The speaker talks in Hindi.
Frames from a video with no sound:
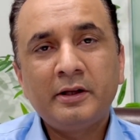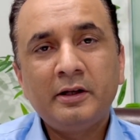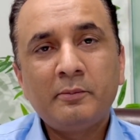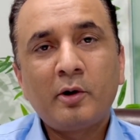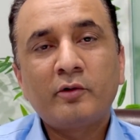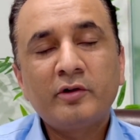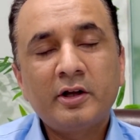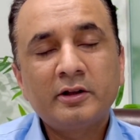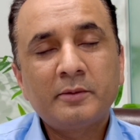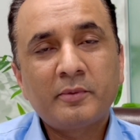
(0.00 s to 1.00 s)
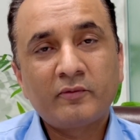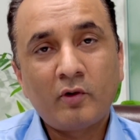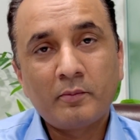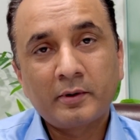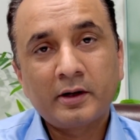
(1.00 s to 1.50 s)
लेबॉर्ट्री के अंदर
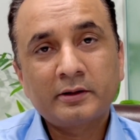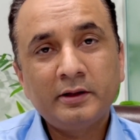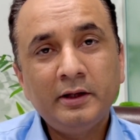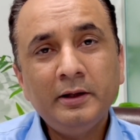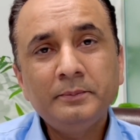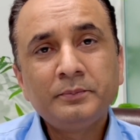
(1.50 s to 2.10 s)
परफॉर्म करते हैं